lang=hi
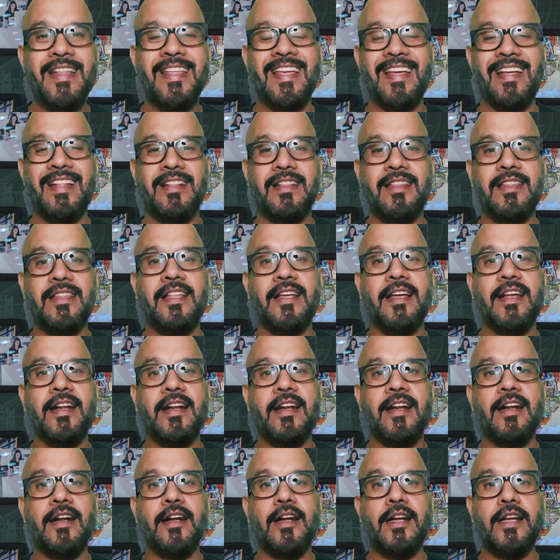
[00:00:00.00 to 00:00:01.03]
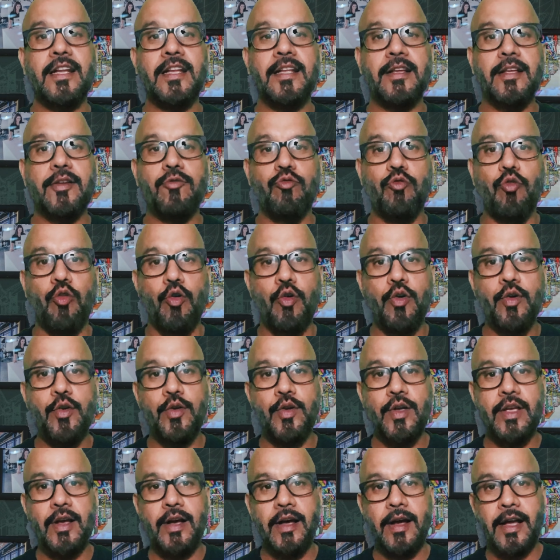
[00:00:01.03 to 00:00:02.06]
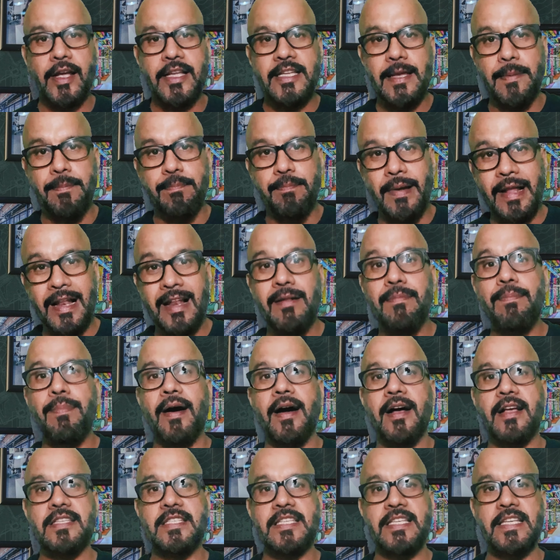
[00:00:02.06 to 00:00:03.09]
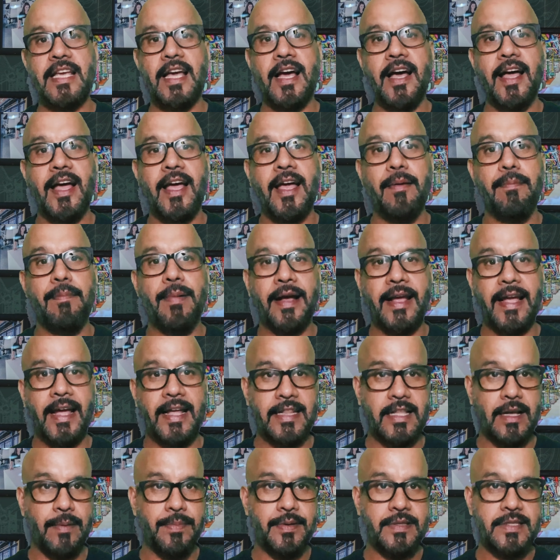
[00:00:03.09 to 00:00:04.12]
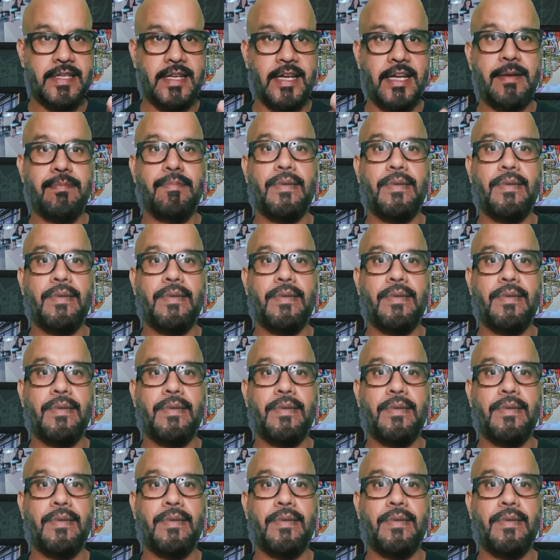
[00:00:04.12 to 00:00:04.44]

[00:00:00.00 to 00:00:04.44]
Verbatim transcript: के अंदर वो ये बिल पास किया है बाकायदा आप स्क्रीन